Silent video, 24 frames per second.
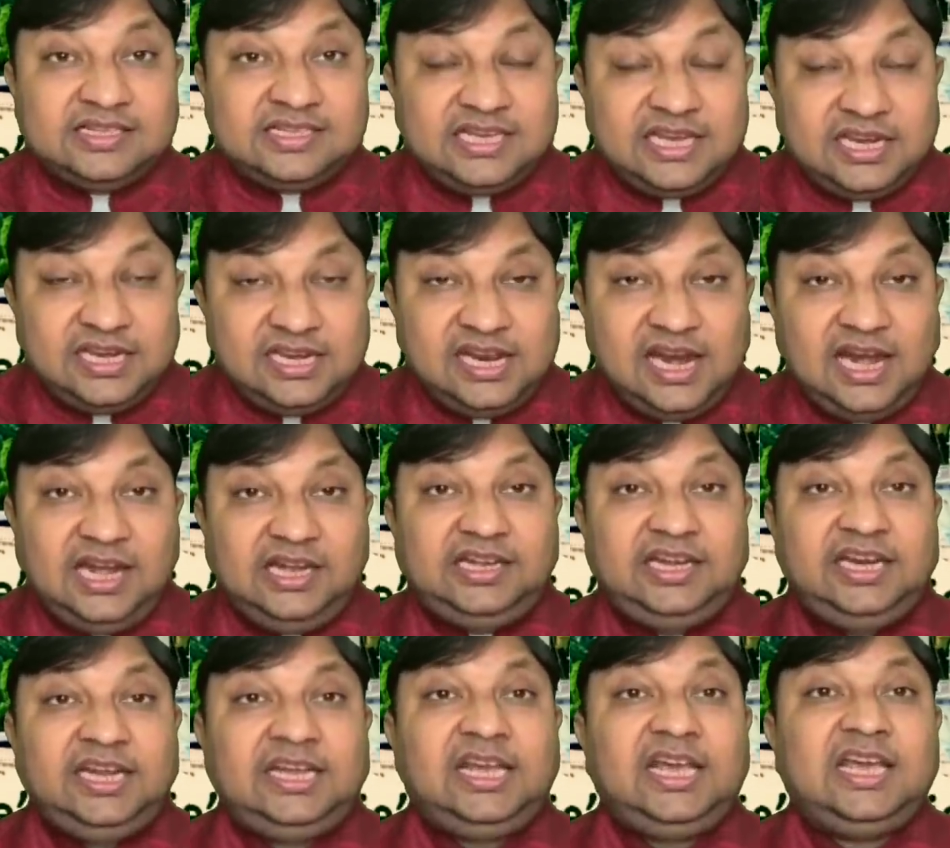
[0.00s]

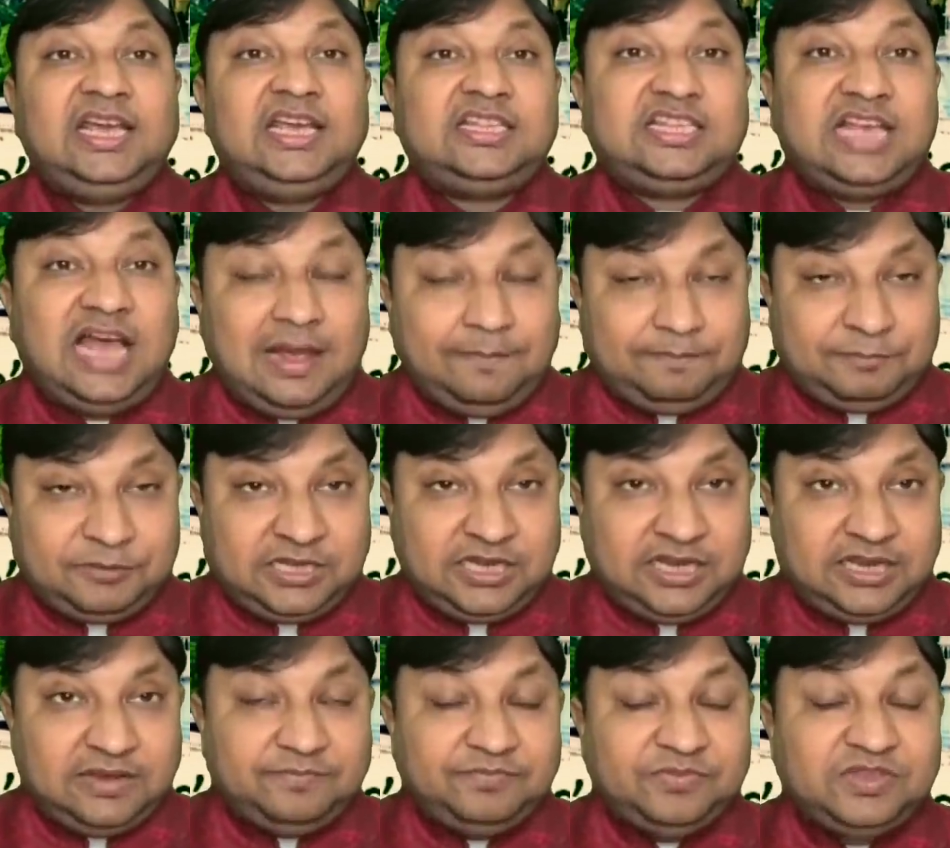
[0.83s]
सीनियरिटी के हिसाब
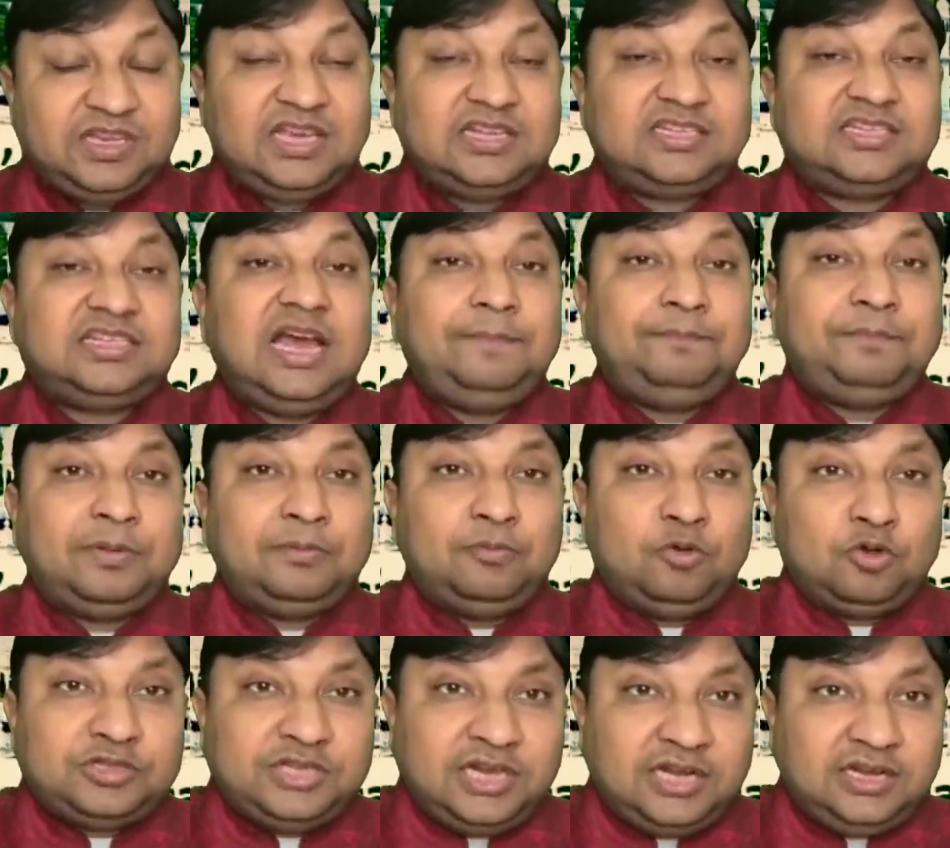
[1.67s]
से किसका
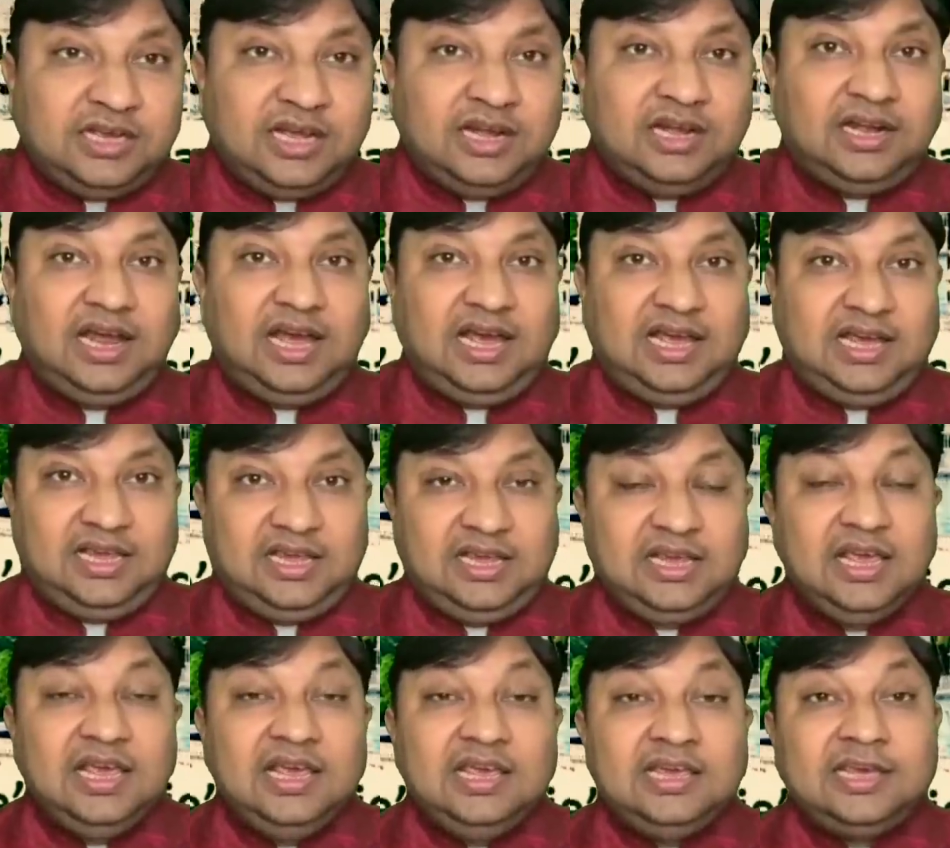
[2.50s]
प्रमोशन करना है
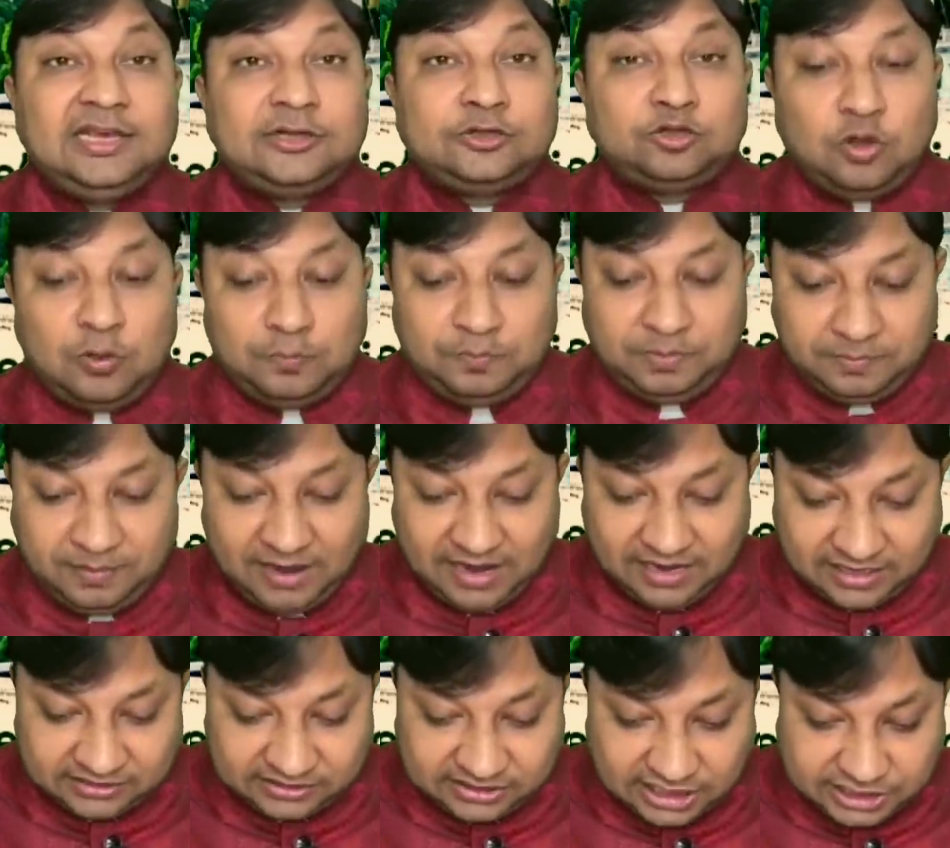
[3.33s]
किसको
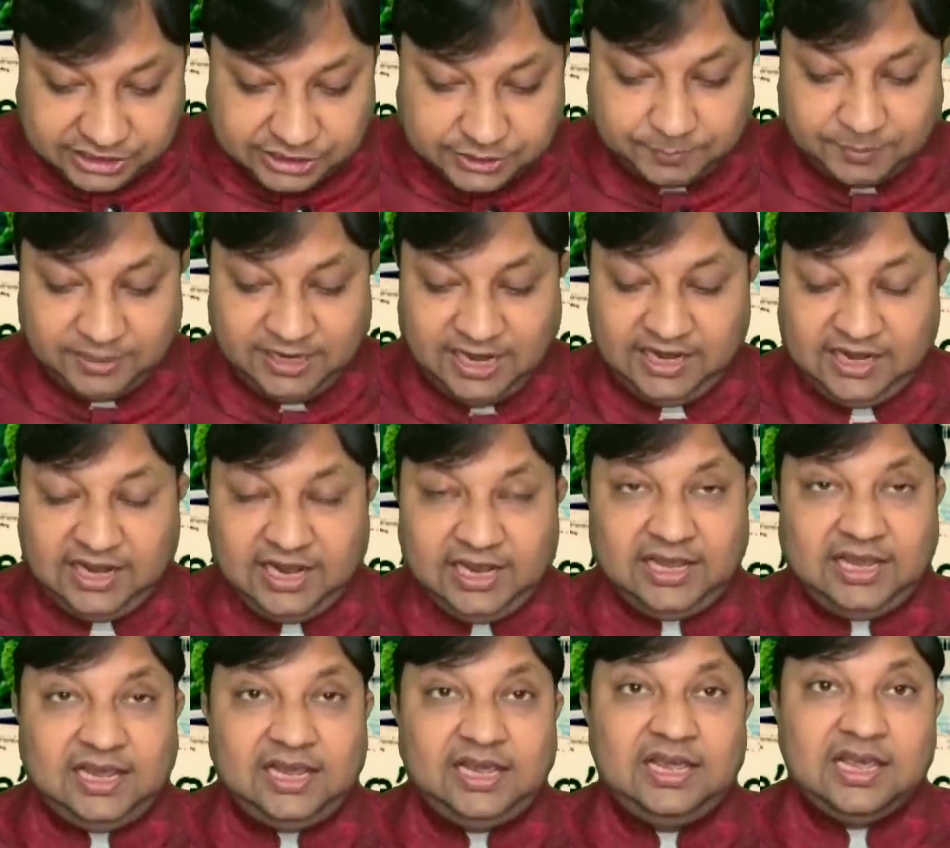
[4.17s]
विभागाध्यक्ष
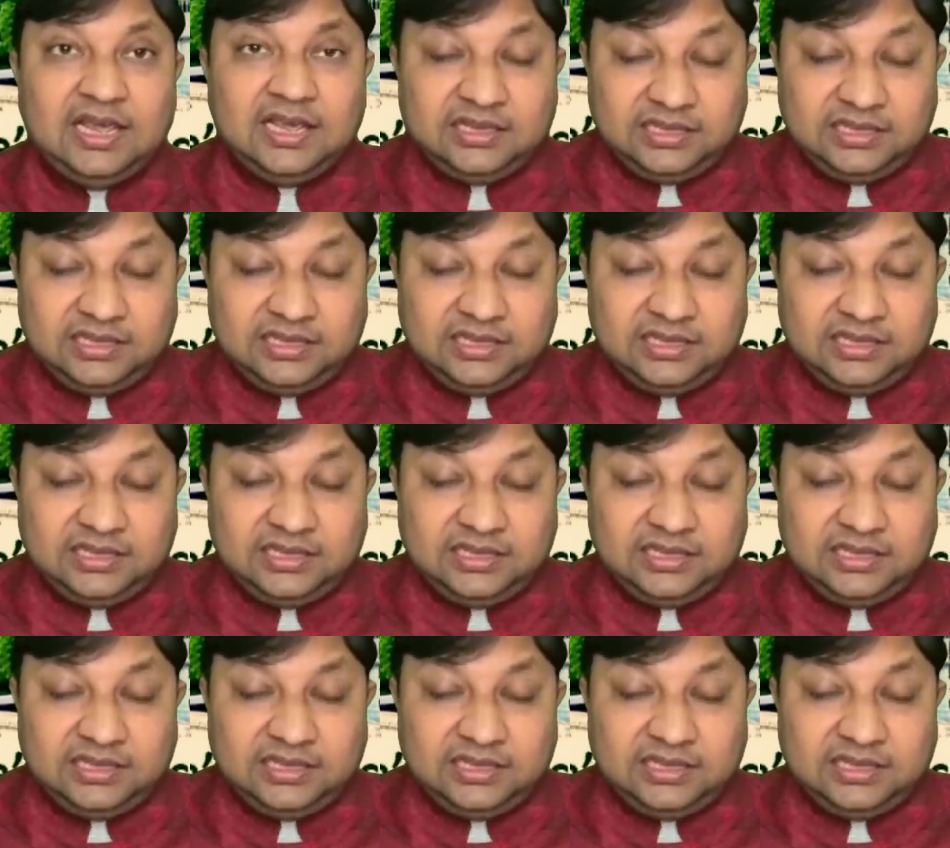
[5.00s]
बनाना है